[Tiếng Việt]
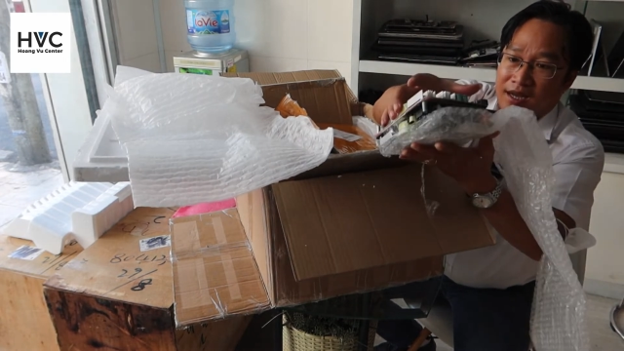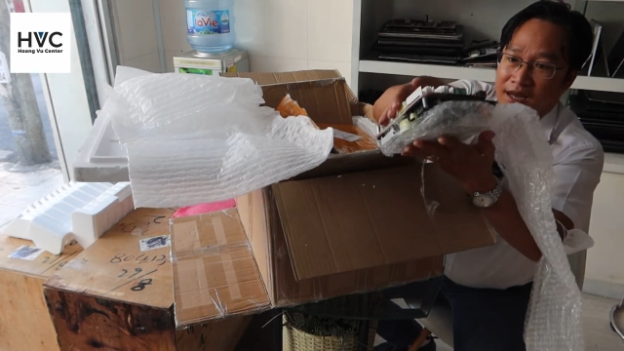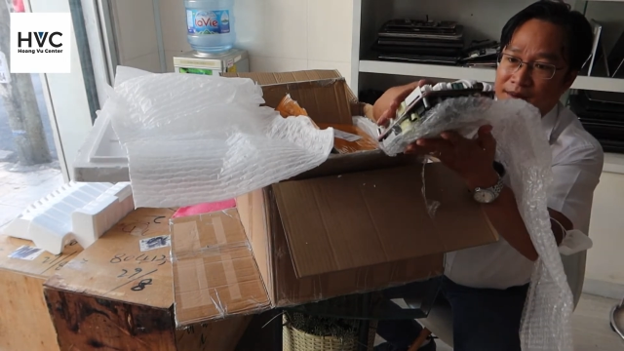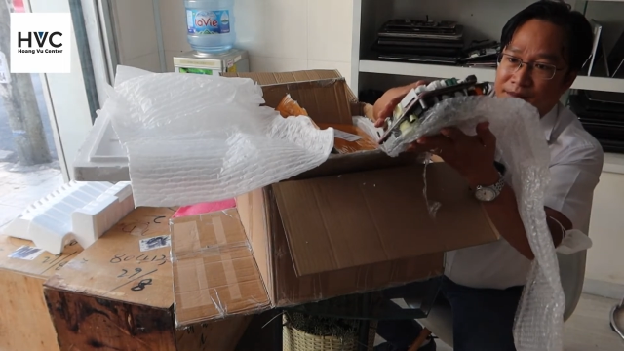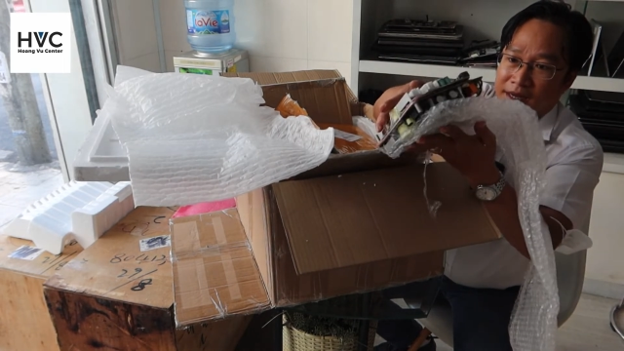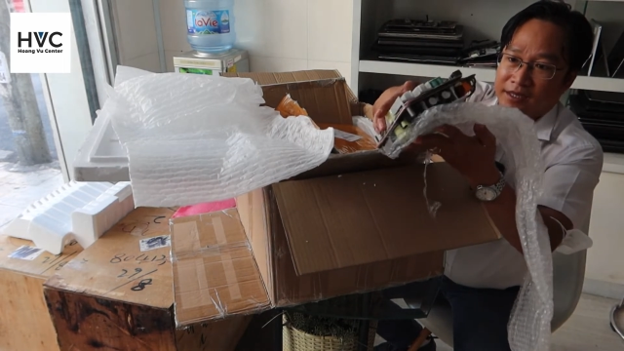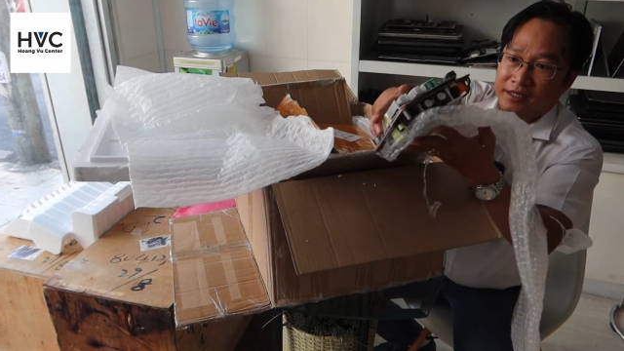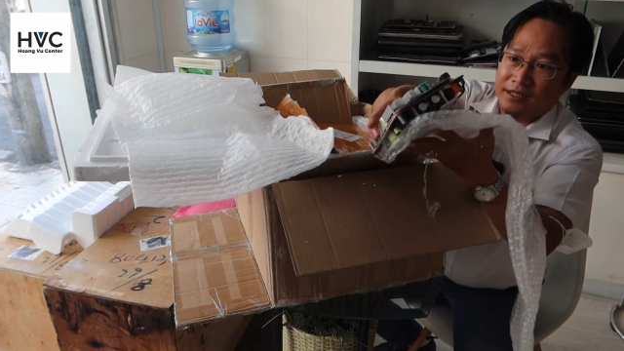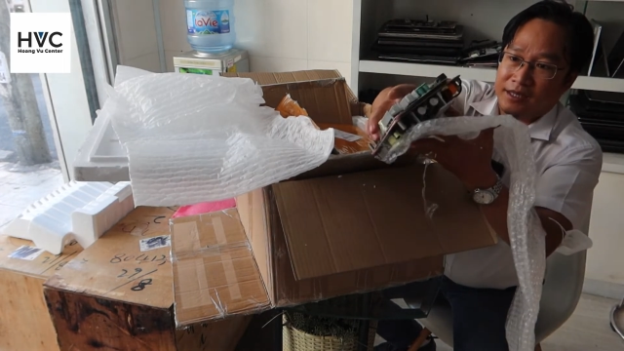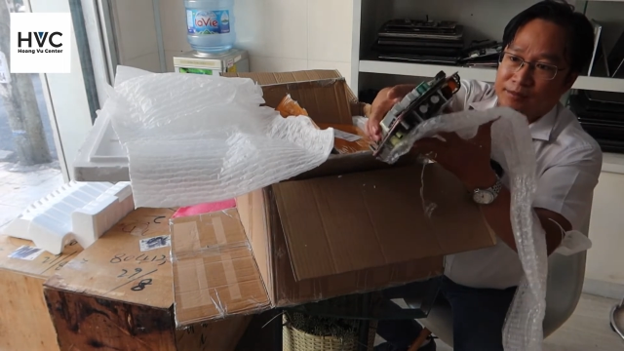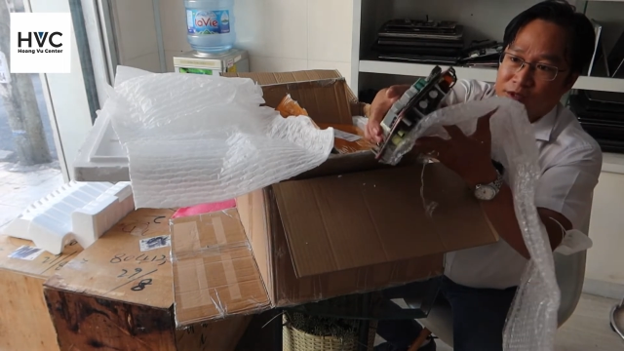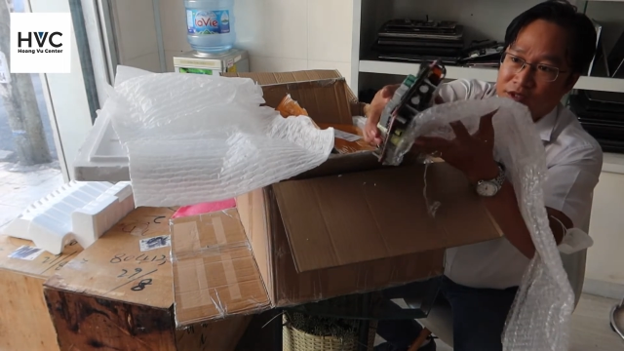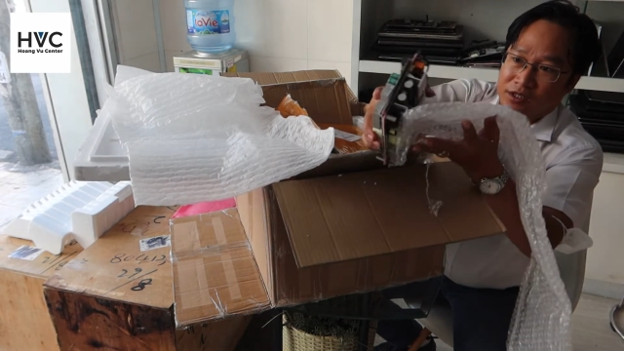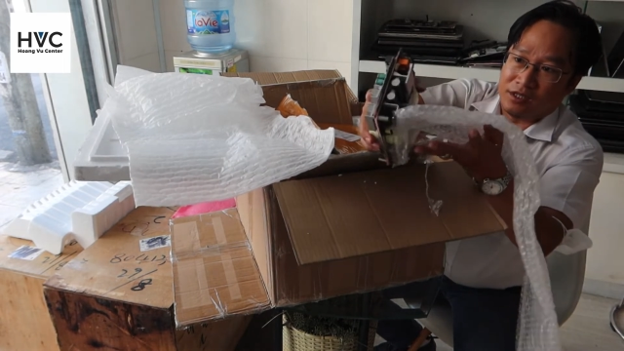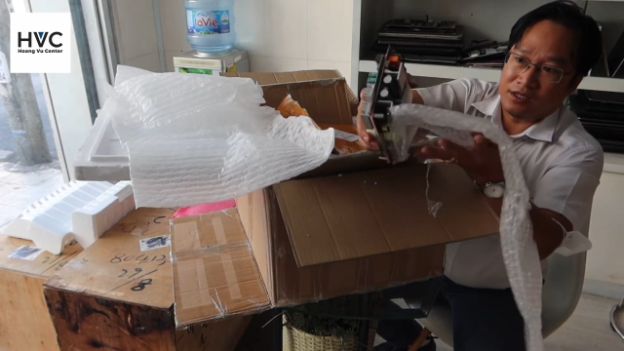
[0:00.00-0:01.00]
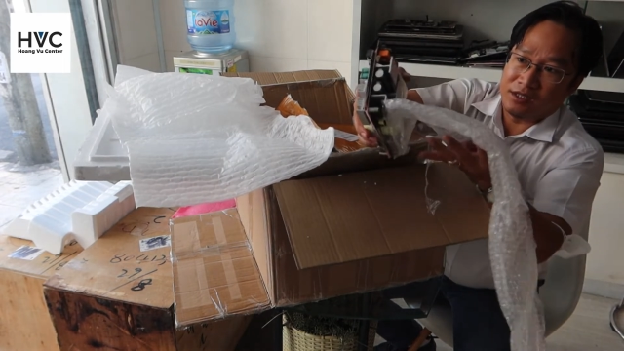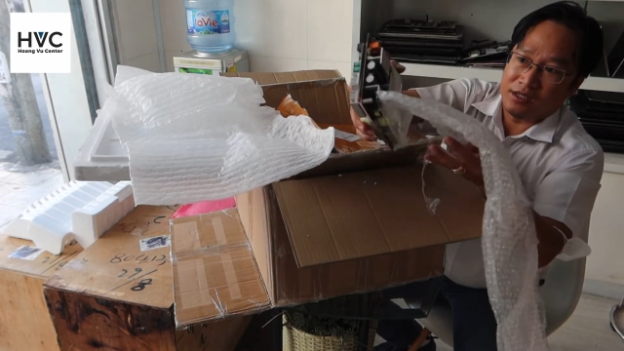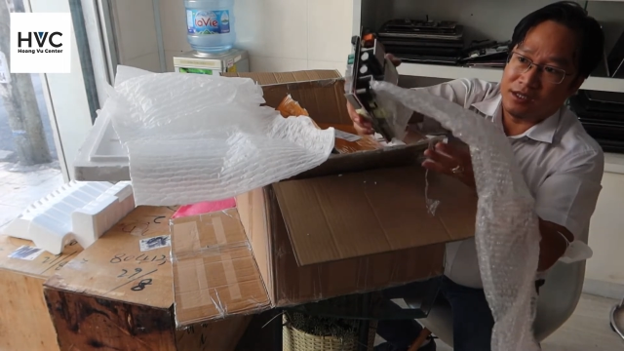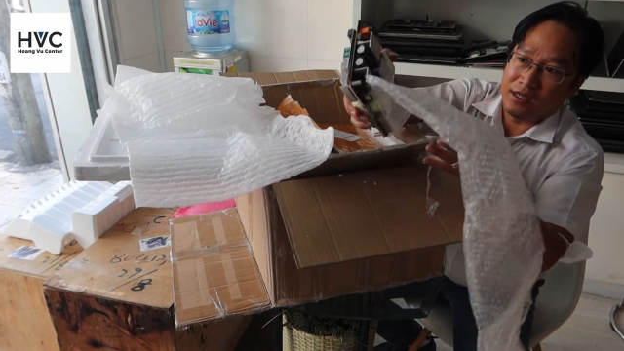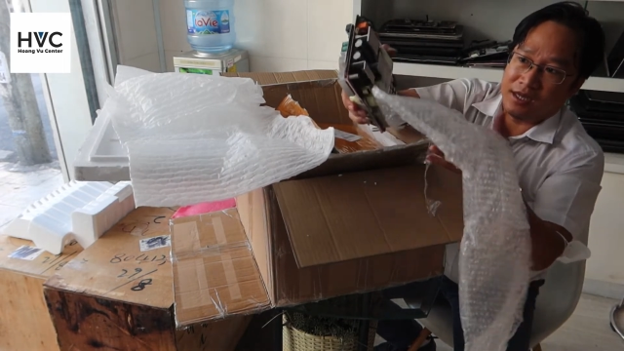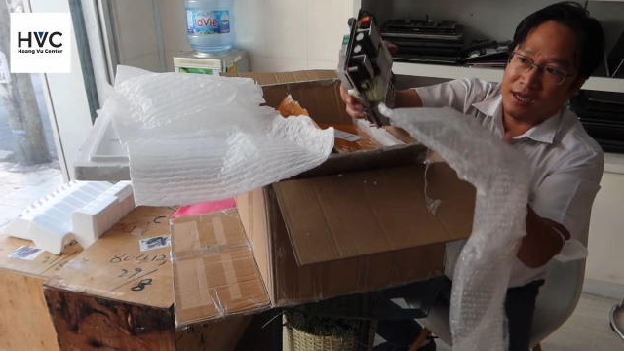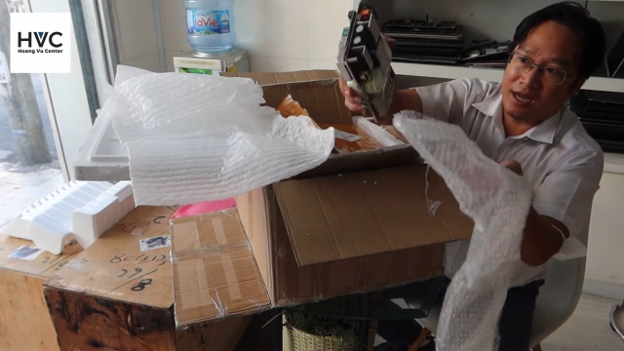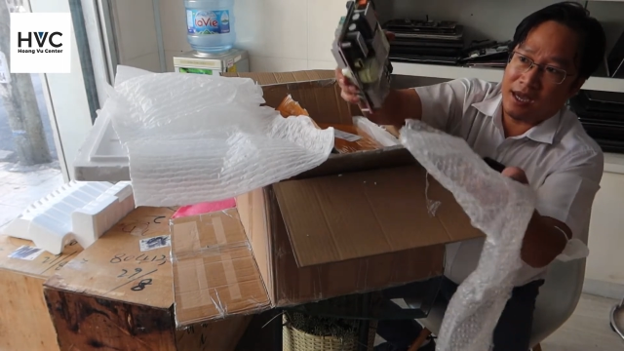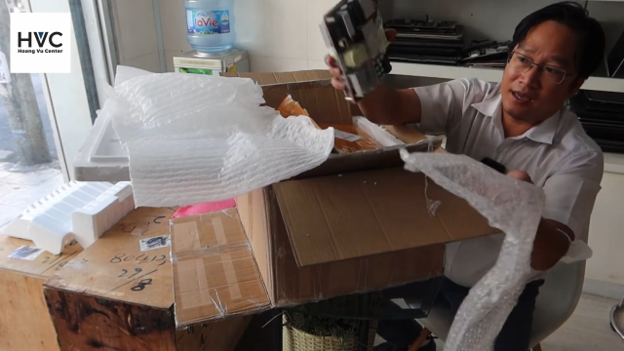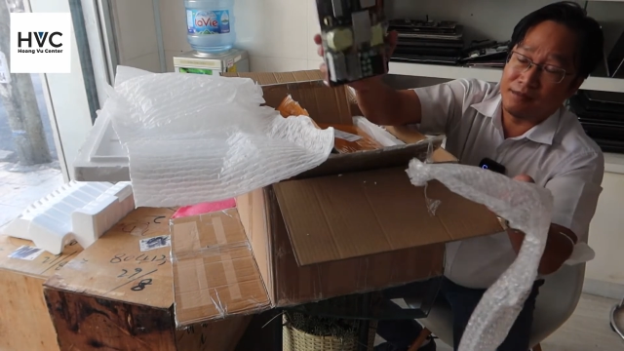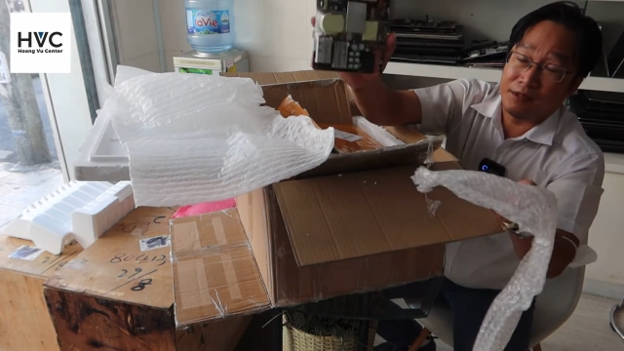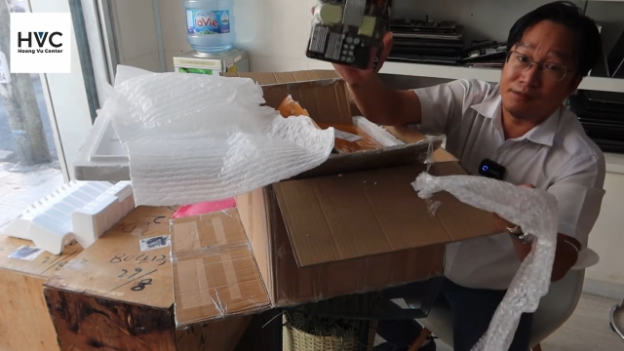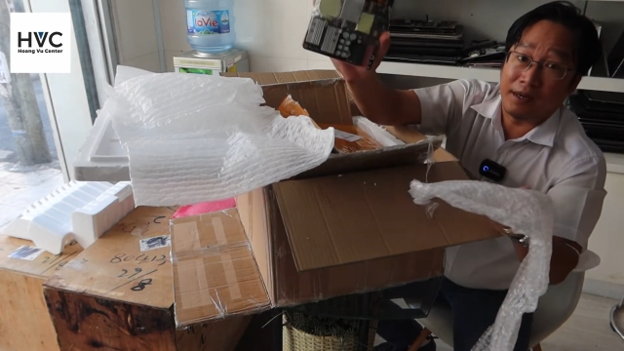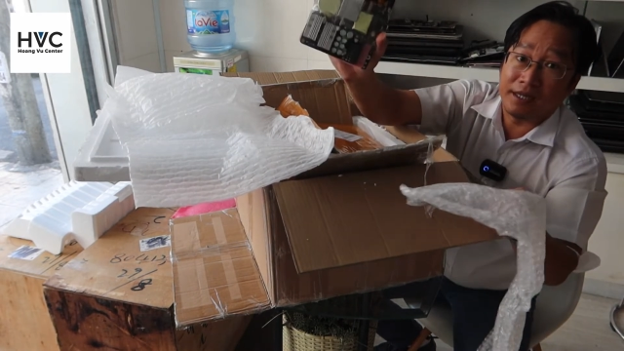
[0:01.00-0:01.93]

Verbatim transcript: hai mươi bảy inch nè mọi người, hai mươi